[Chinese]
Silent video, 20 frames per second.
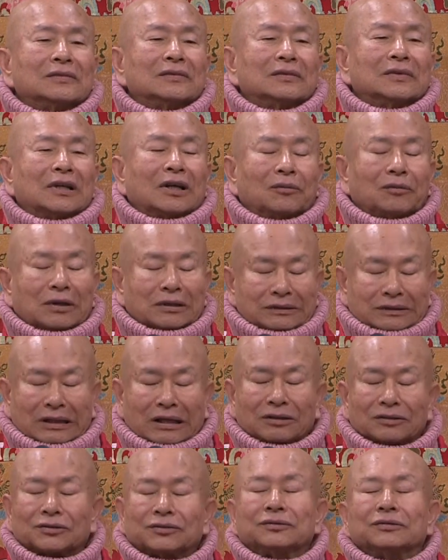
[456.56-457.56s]
那么
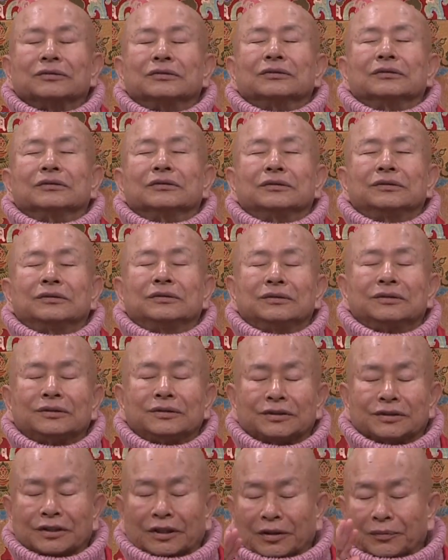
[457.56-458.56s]
他是
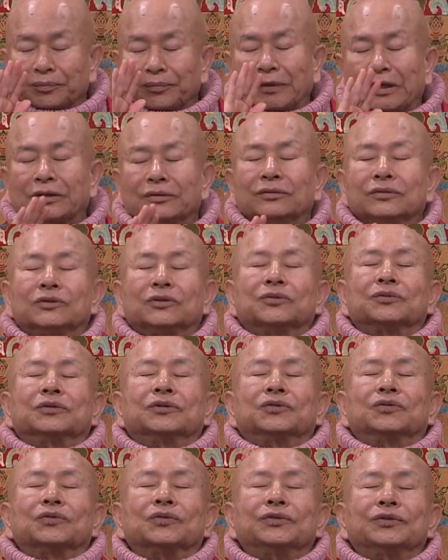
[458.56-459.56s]
前面就是
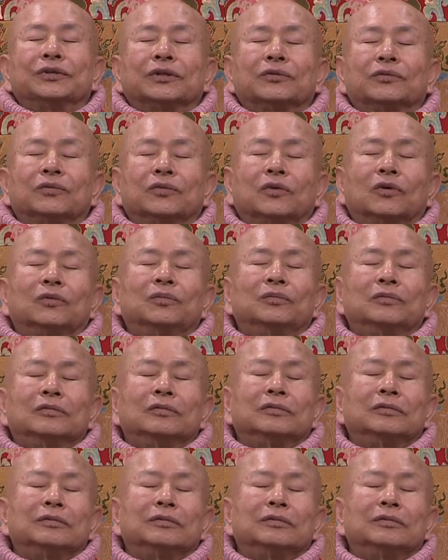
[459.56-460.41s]
尊胜佛母，